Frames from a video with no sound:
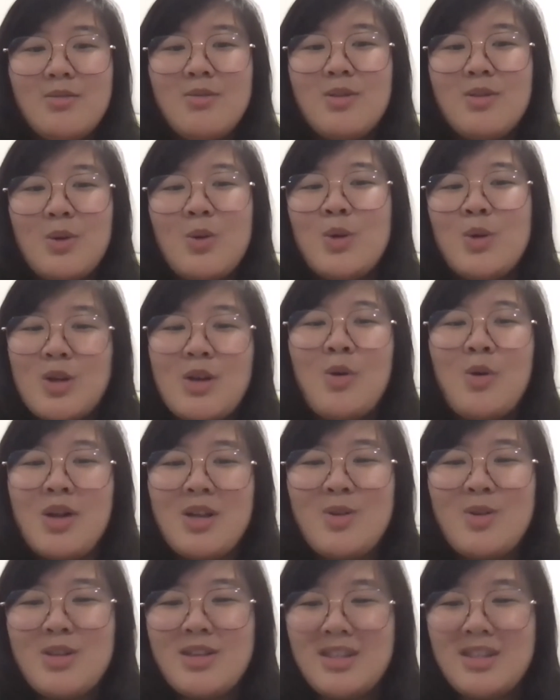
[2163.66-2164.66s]
嗯，我觉得
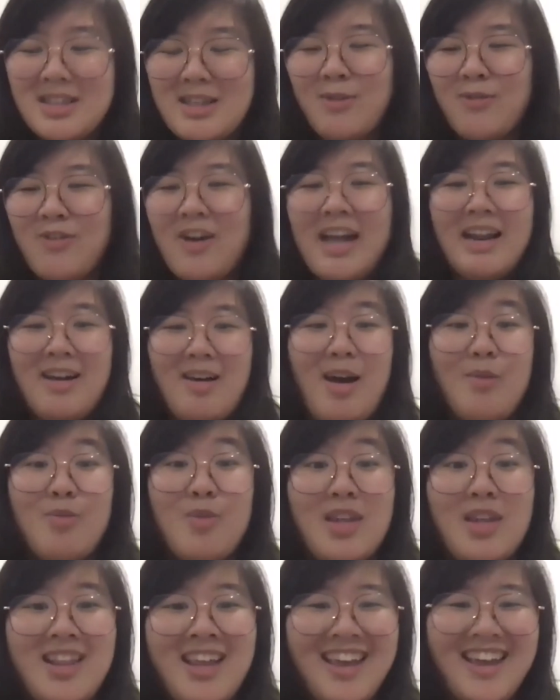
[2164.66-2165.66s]
会就是激发到他
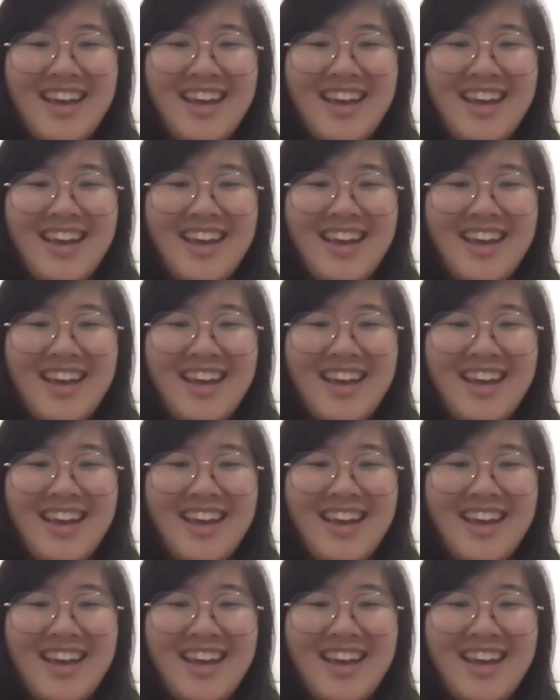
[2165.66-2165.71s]
们。